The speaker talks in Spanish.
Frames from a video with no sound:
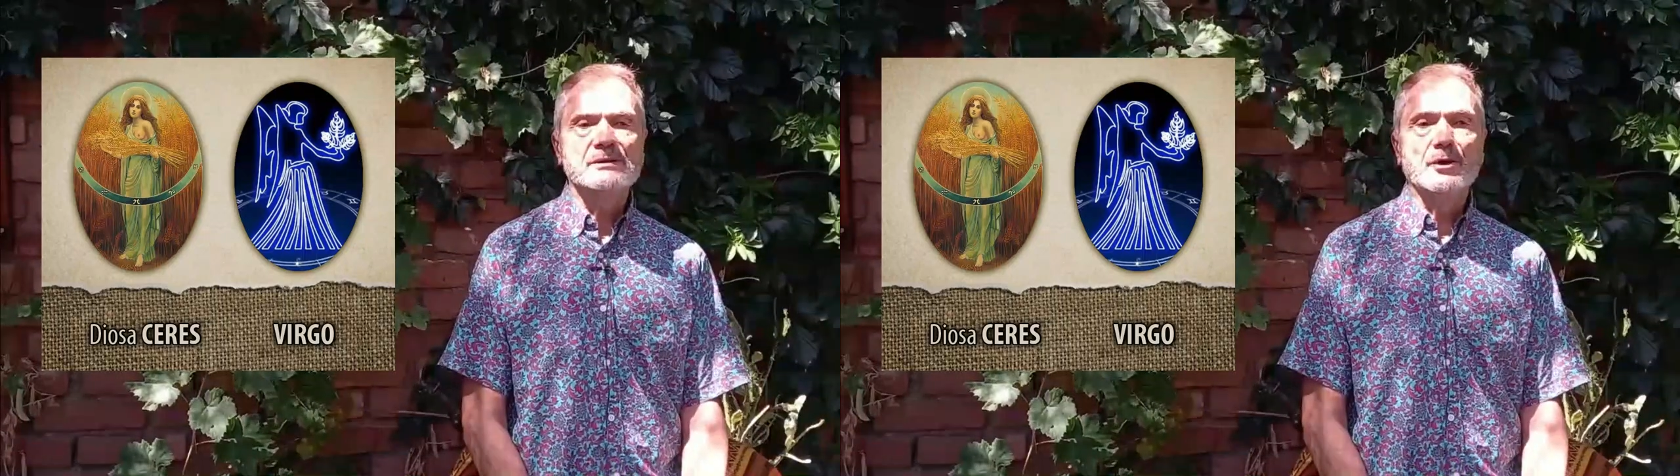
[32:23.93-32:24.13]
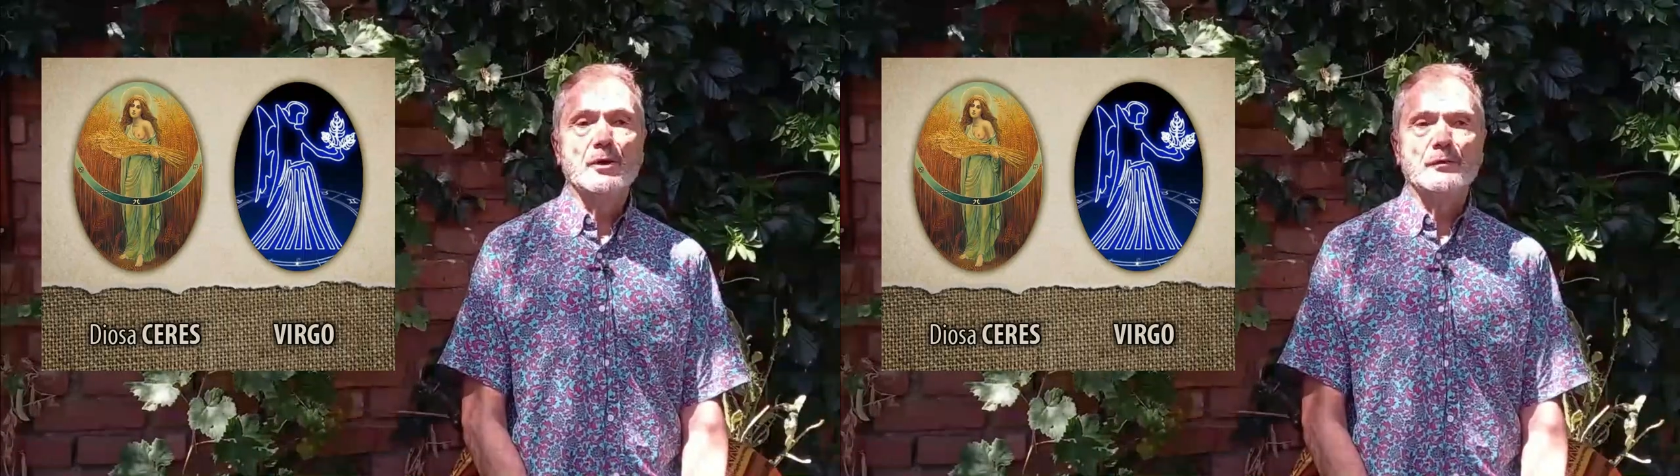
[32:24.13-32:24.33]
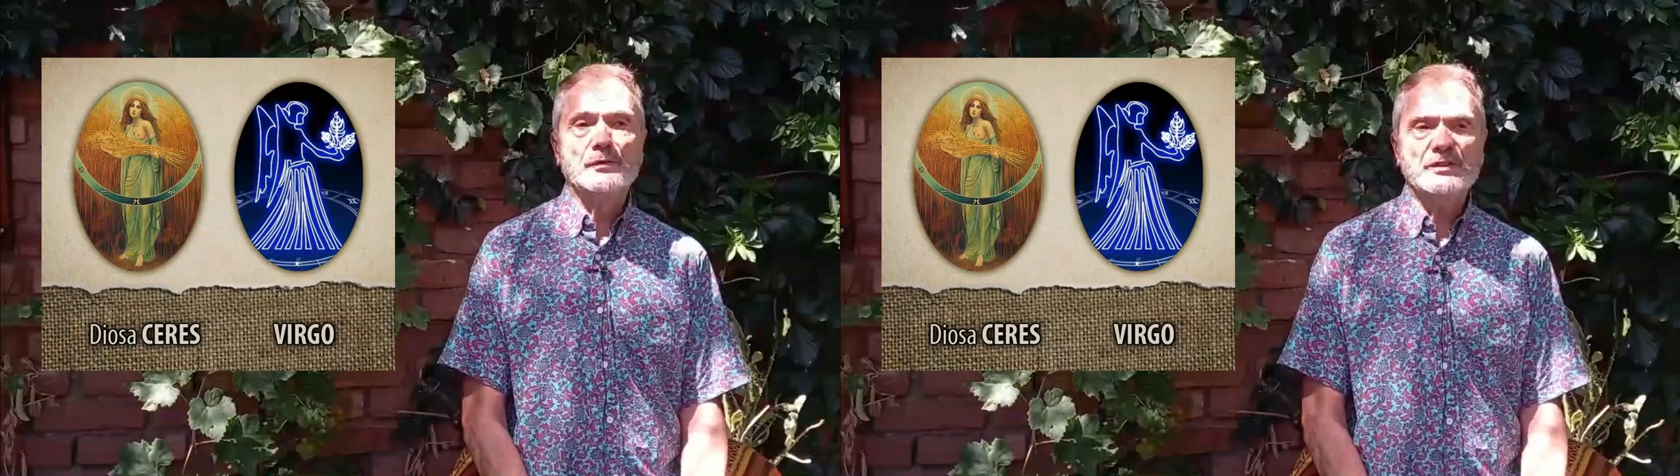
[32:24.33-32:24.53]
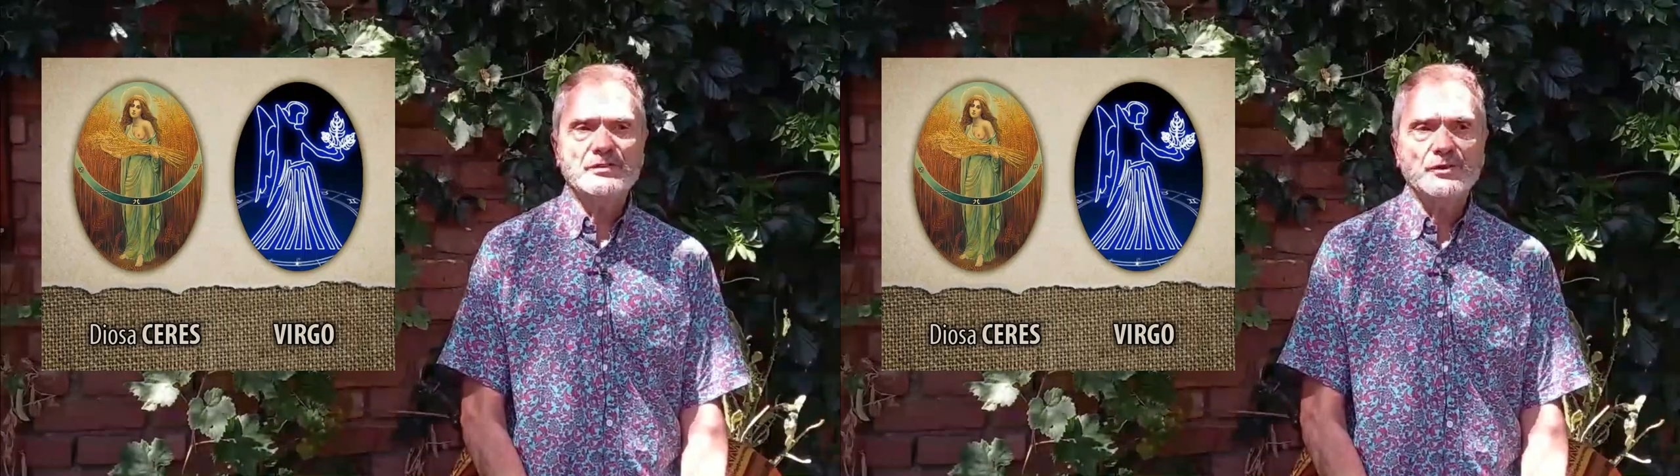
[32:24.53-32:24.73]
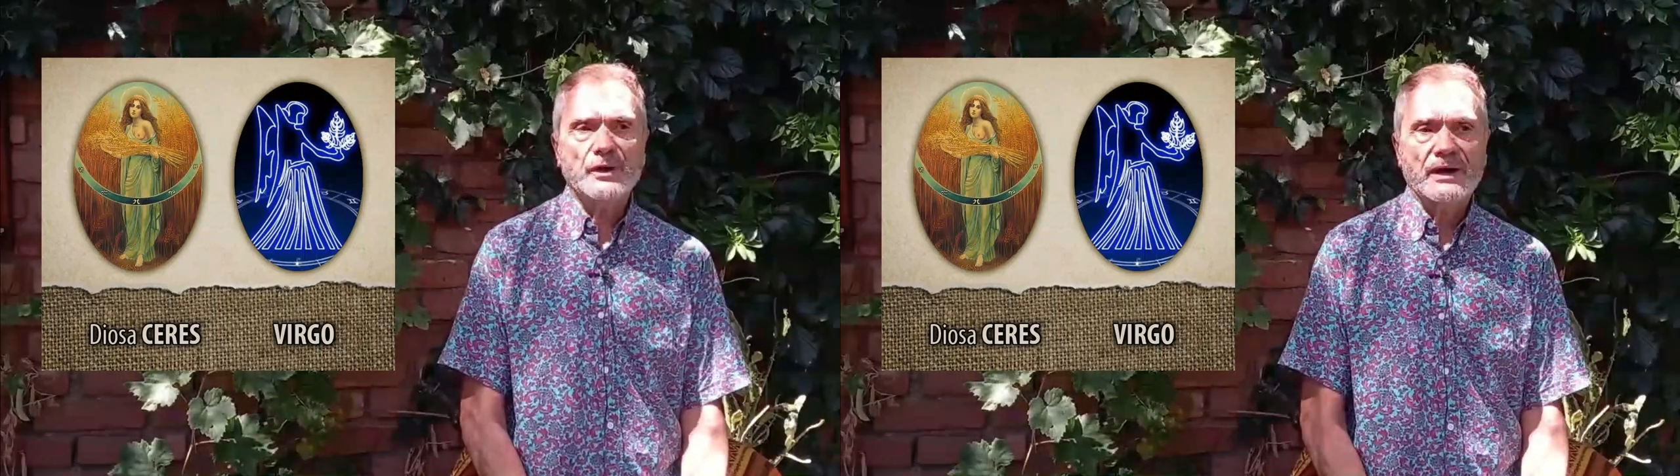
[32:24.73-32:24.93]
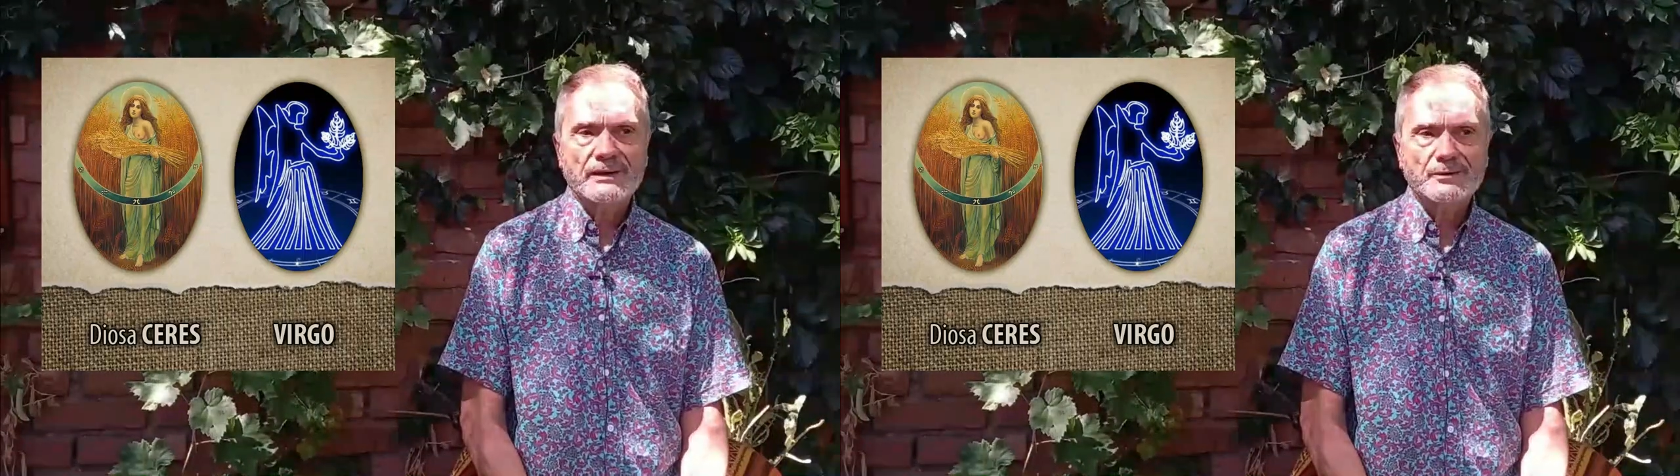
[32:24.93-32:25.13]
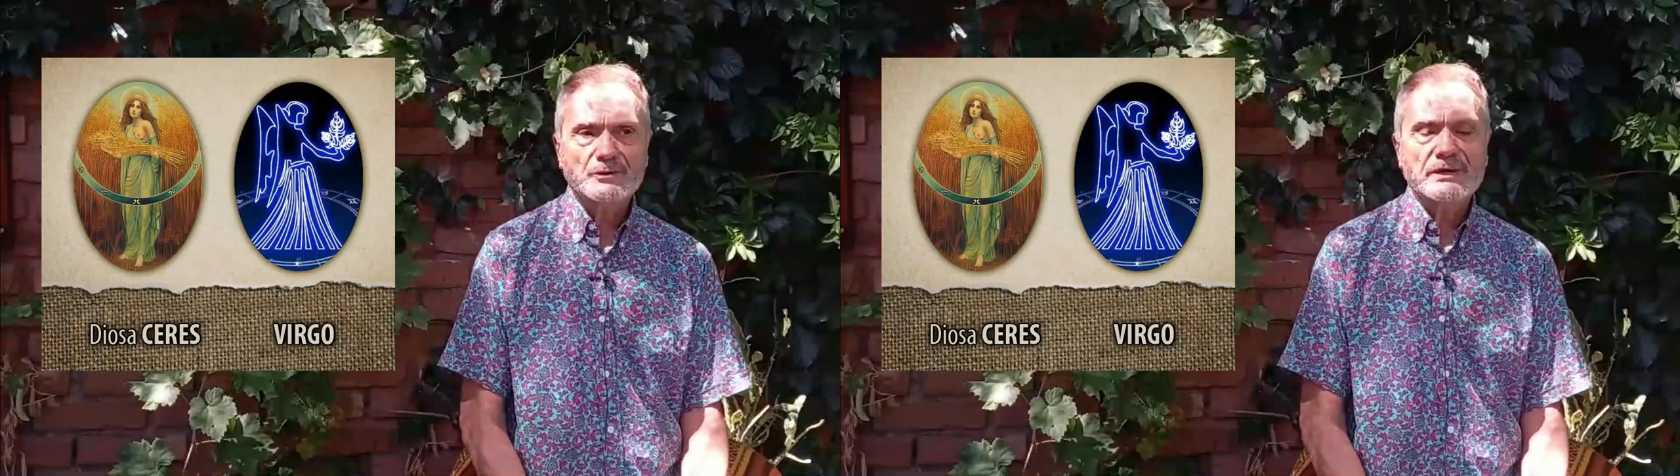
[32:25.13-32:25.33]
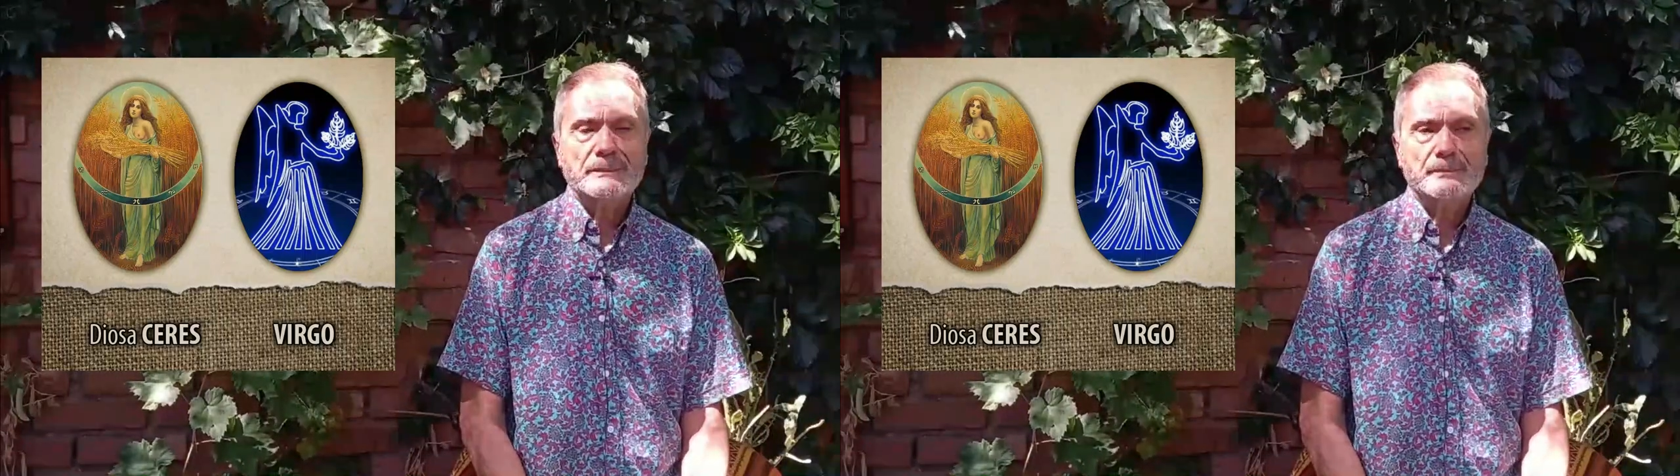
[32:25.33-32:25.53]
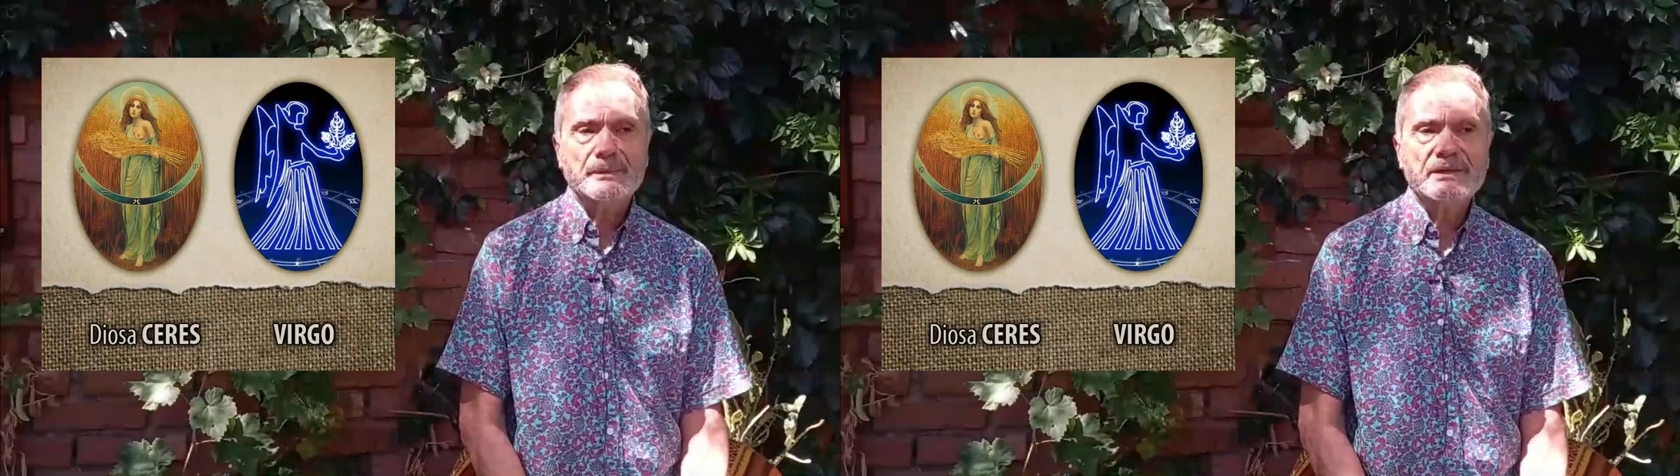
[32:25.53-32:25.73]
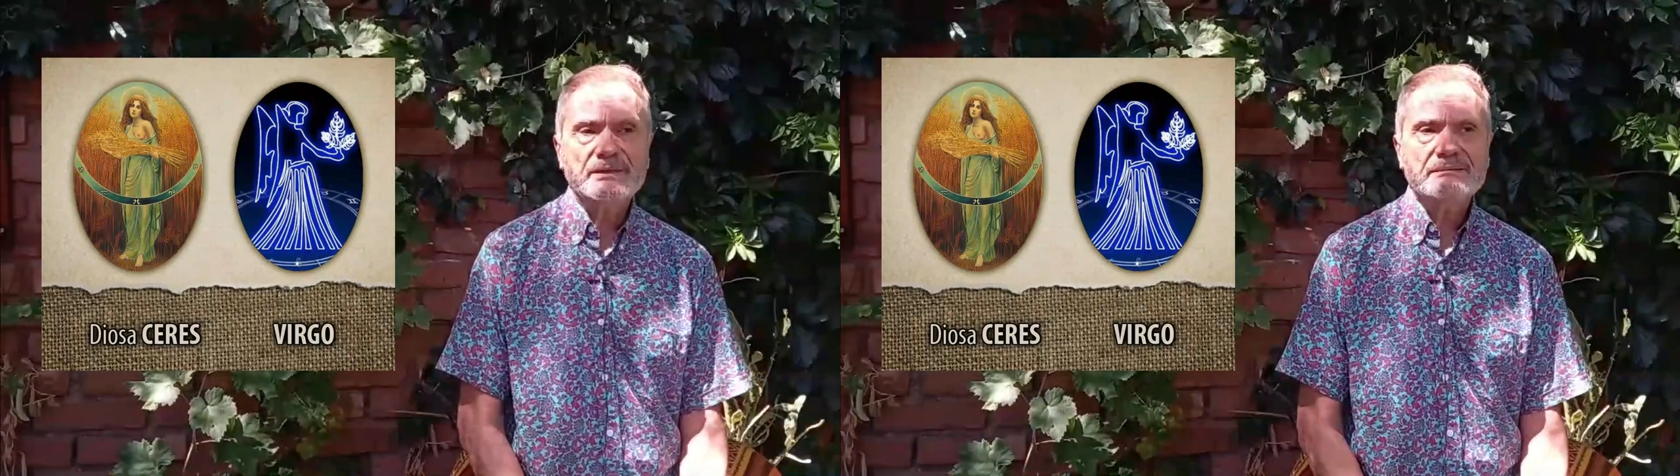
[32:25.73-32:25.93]
Los oficios es algo
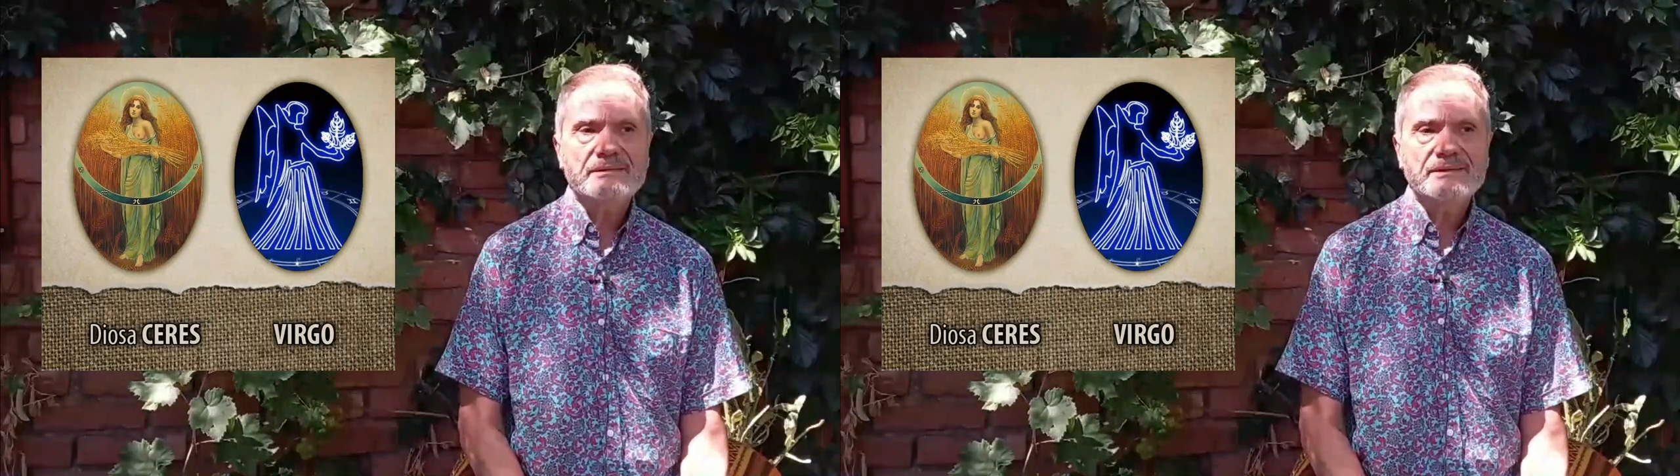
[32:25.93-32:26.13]
también